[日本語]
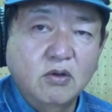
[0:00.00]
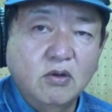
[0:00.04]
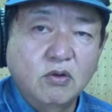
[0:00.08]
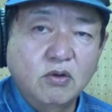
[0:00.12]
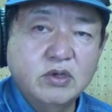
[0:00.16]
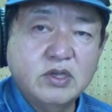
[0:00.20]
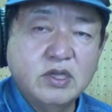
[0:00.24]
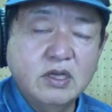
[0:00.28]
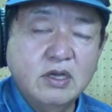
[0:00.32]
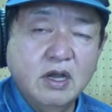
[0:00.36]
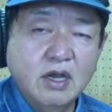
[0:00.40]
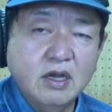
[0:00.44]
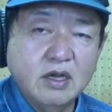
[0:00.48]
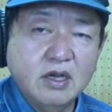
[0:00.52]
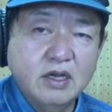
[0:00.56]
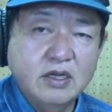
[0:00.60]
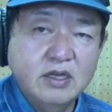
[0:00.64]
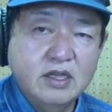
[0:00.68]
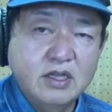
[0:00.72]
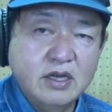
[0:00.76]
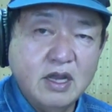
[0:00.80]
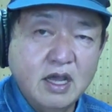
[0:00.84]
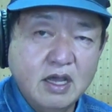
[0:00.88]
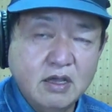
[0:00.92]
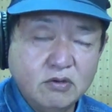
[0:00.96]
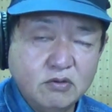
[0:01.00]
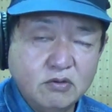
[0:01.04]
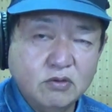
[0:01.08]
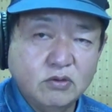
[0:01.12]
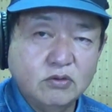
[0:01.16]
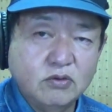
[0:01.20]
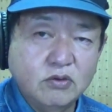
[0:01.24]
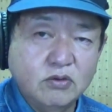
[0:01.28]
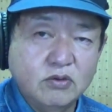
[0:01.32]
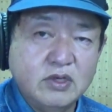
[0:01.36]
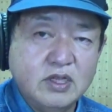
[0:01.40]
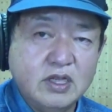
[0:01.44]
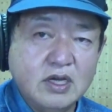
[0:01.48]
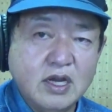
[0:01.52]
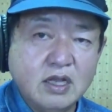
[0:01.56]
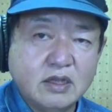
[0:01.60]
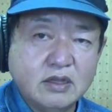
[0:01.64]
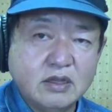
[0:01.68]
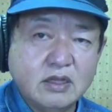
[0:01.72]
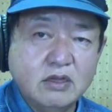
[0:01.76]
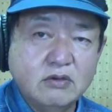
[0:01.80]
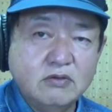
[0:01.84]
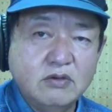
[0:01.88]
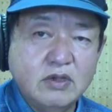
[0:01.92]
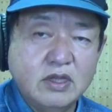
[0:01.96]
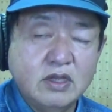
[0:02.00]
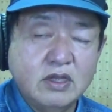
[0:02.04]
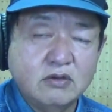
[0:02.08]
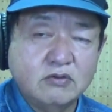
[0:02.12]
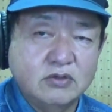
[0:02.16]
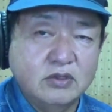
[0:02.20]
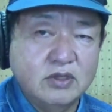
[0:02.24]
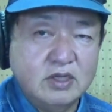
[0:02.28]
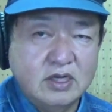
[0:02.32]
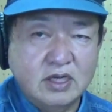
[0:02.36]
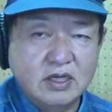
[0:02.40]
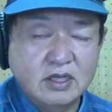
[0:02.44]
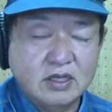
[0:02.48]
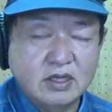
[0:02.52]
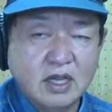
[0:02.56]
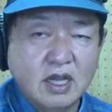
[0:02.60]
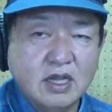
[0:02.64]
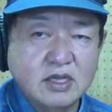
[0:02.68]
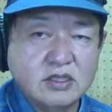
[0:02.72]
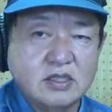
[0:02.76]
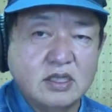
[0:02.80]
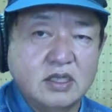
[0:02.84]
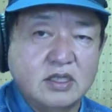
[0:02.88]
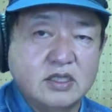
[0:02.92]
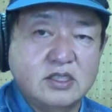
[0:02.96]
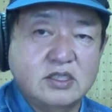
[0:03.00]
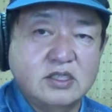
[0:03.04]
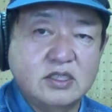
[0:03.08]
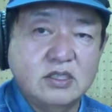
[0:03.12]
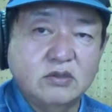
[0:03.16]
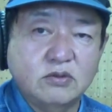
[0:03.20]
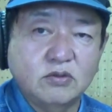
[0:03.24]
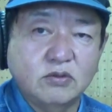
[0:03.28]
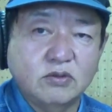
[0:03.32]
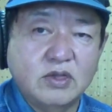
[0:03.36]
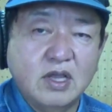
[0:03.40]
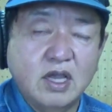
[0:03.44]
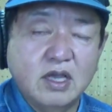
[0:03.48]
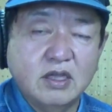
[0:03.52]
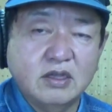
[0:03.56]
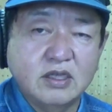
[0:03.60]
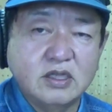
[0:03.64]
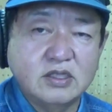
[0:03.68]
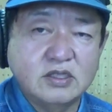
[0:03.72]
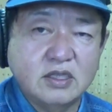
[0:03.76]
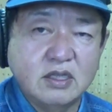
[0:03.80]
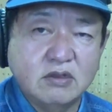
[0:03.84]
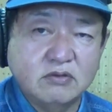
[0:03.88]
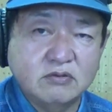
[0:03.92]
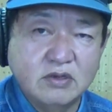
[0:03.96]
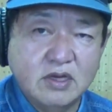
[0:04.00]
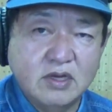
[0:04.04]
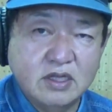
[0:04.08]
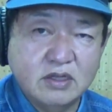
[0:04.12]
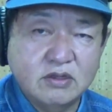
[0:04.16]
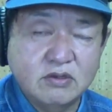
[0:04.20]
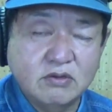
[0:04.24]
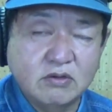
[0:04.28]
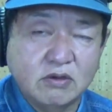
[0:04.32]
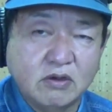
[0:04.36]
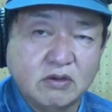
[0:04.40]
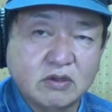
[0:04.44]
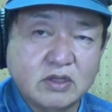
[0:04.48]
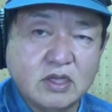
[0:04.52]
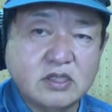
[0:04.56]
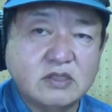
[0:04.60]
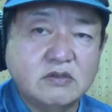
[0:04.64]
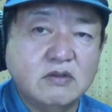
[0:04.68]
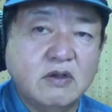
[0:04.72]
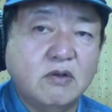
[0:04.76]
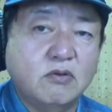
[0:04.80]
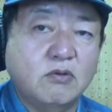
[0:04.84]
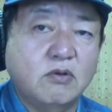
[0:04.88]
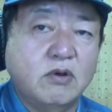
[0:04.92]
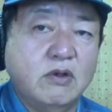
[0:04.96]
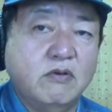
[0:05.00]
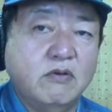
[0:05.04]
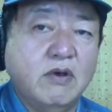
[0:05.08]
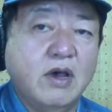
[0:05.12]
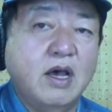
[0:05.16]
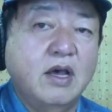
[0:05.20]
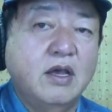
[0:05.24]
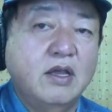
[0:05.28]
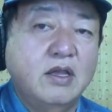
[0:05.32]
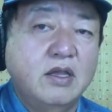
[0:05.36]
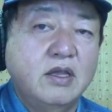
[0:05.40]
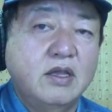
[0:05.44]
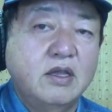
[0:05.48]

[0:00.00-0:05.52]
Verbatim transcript: 沖縄が担えることを担った上で国に対してきちんと手当てしてくれっていうのは私はこれは